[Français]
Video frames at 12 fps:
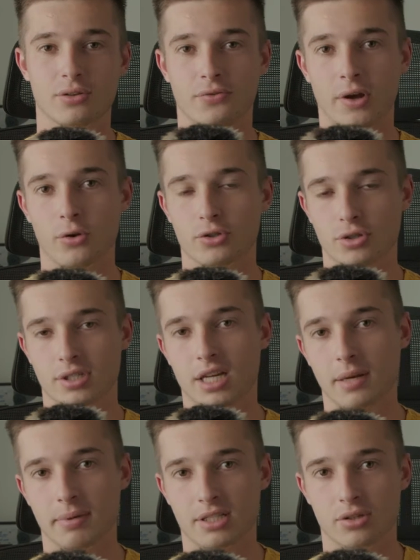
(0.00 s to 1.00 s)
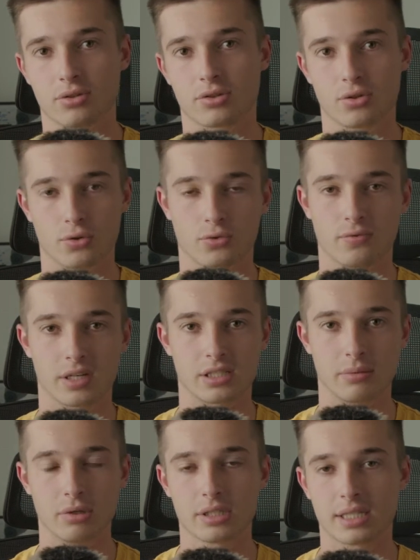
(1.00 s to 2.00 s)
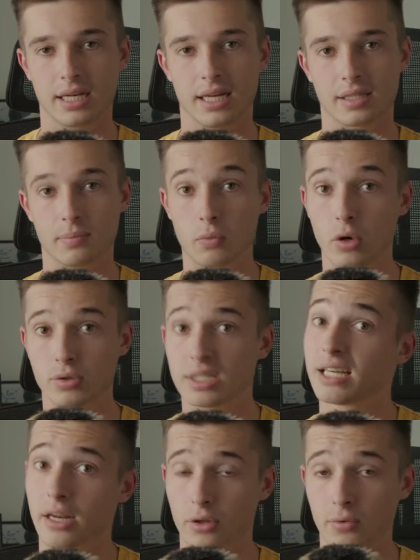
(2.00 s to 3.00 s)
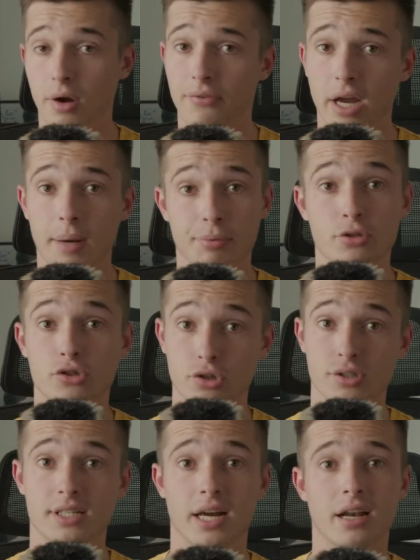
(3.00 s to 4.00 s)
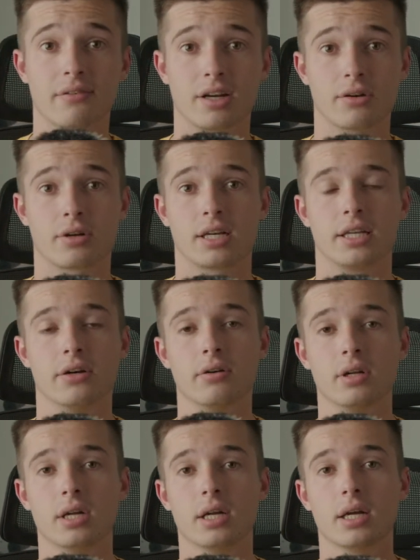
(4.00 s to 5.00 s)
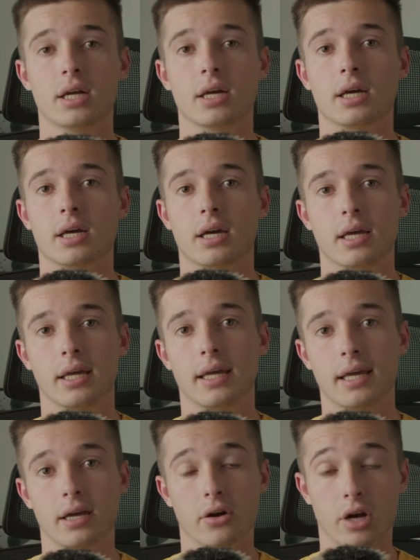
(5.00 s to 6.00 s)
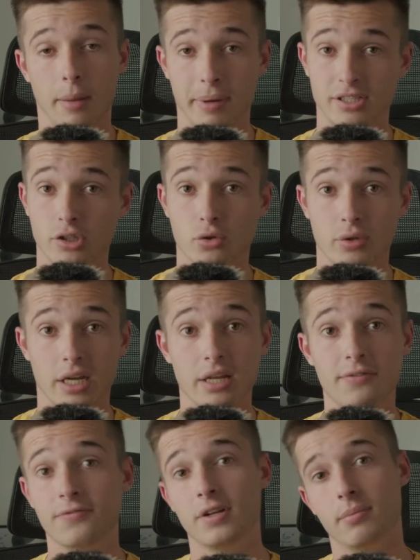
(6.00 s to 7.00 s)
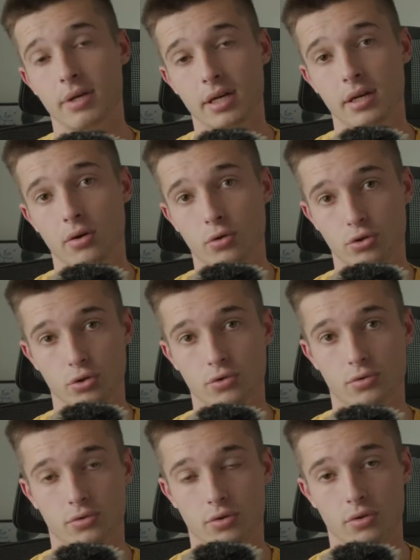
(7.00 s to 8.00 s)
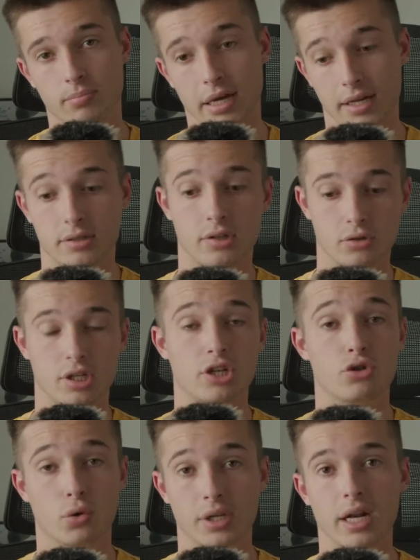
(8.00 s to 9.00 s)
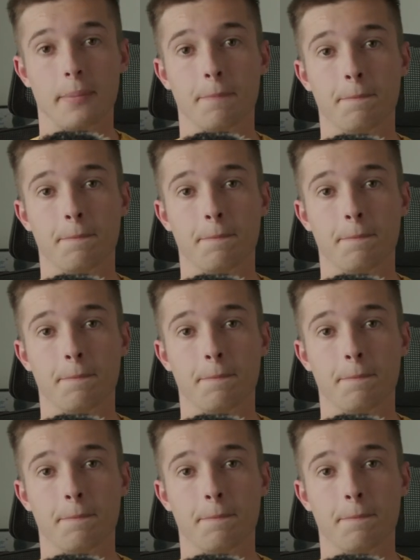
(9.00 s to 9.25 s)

de faire le social parce que selon toute vraisemblance, ça allait être moi aussi qui allait devoir faire un peu de social avec le client et euh, la personne qu'on allait filmer aujourd'hui, ben, cette journée-là.